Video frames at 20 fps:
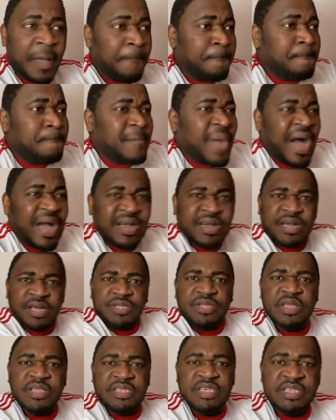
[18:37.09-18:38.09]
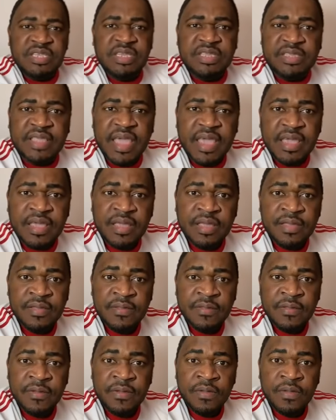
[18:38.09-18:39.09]
Manque de dignité.
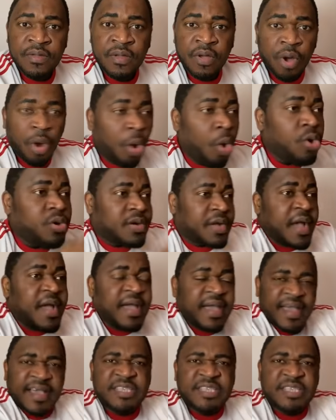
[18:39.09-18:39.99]
Aucun